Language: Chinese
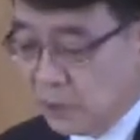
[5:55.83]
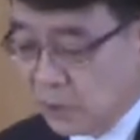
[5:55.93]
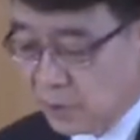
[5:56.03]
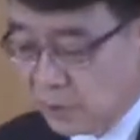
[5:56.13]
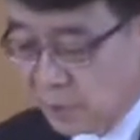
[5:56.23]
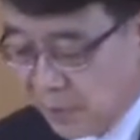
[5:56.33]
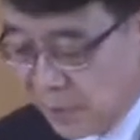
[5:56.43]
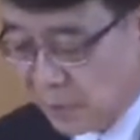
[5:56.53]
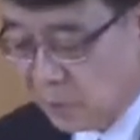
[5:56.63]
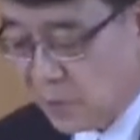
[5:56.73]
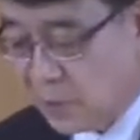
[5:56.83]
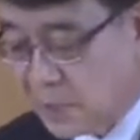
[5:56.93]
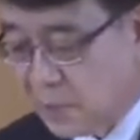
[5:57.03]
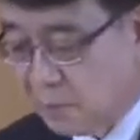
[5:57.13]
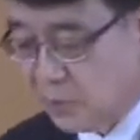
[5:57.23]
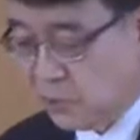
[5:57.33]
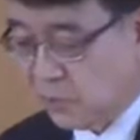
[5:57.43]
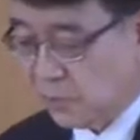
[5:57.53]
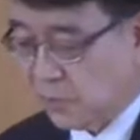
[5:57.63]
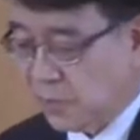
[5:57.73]
首先，我将一个简单
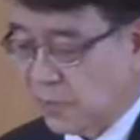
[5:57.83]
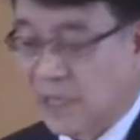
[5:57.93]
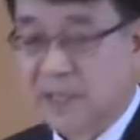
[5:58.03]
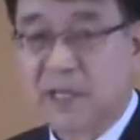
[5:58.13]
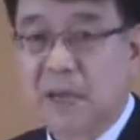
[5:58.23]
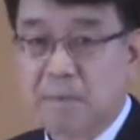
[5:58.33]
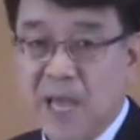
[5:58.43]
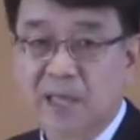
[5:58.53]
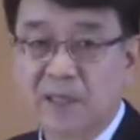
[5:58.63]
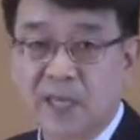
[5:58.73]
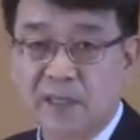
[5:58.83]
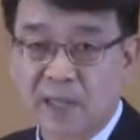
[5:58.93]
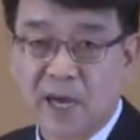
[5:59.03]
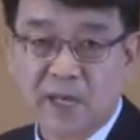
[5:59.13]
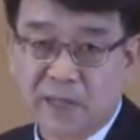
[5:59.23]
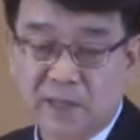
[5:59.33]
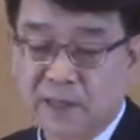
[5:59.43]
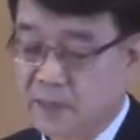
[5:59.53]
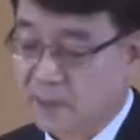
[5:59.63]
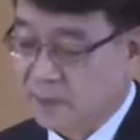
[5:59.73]
的，我将由一个简单
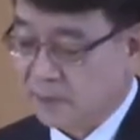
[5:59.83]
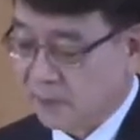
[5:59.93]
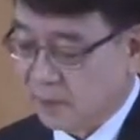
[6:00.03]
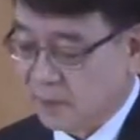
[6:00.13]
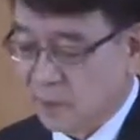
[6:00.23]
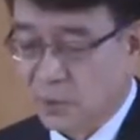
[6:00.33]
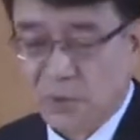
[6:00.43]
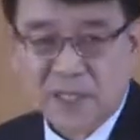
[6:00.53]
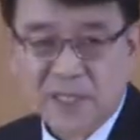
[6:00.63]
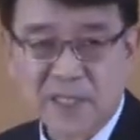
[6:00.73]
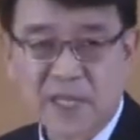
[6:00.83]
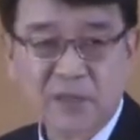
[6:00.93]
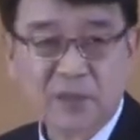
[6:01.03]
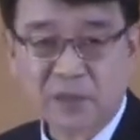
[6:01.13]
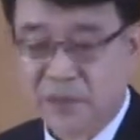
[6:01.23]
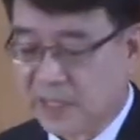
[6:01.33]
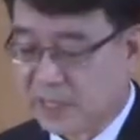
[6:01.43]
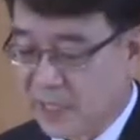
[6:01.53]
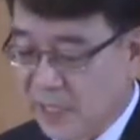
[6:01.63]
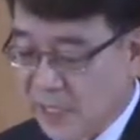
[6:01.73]
的事实开始，那就是
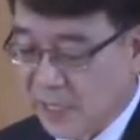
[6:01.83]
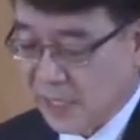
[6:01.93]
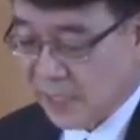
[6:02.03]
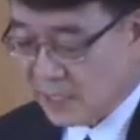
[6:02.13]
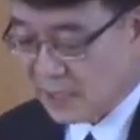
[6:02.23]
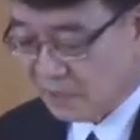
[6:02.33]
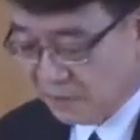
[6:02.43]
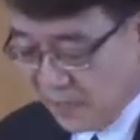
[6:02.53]
人都